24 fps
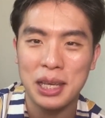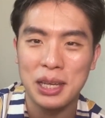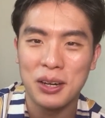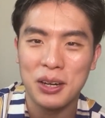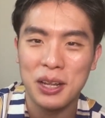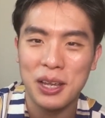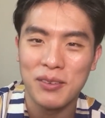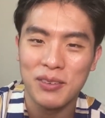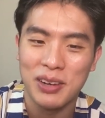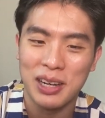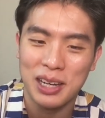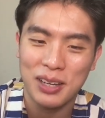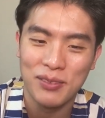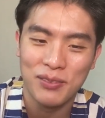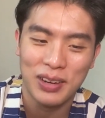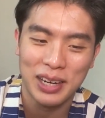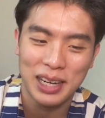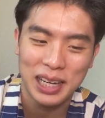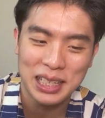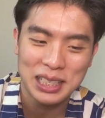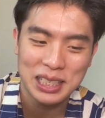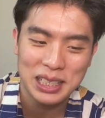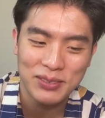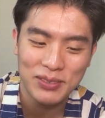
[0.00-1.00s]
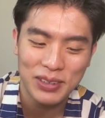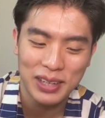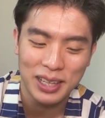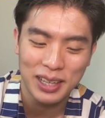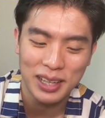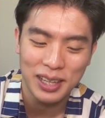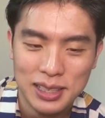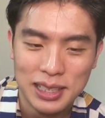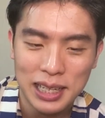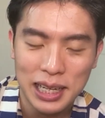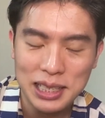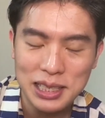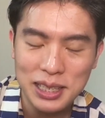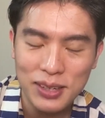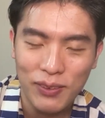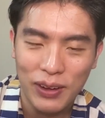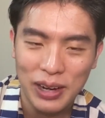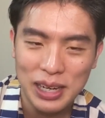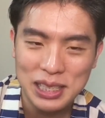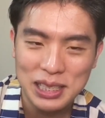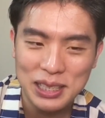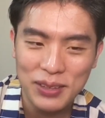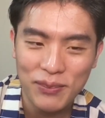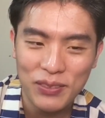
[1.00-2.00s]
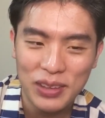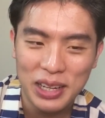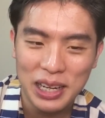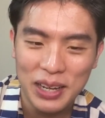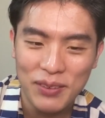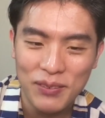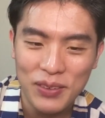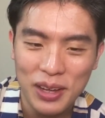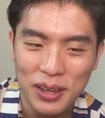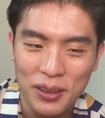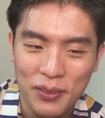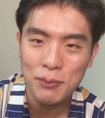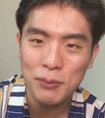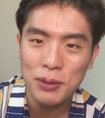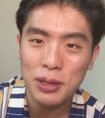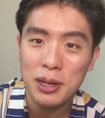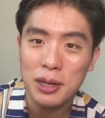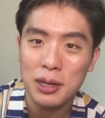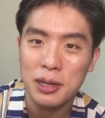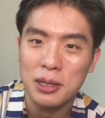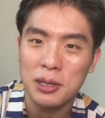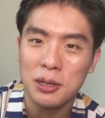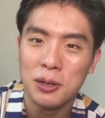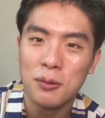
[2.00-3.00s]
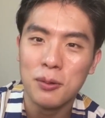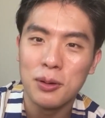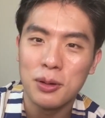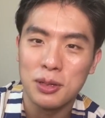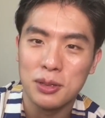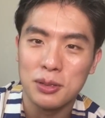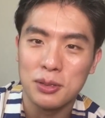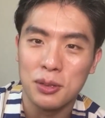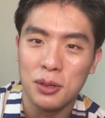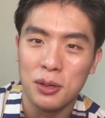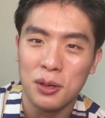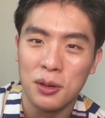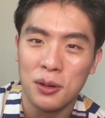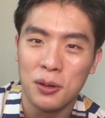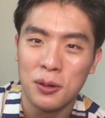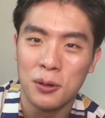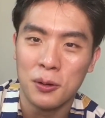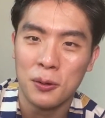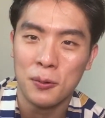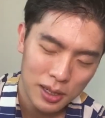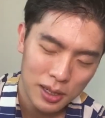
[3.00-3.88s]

이렇게 말은 말했지만 사실 말씀드리면 카메라를 잃어버렸어요.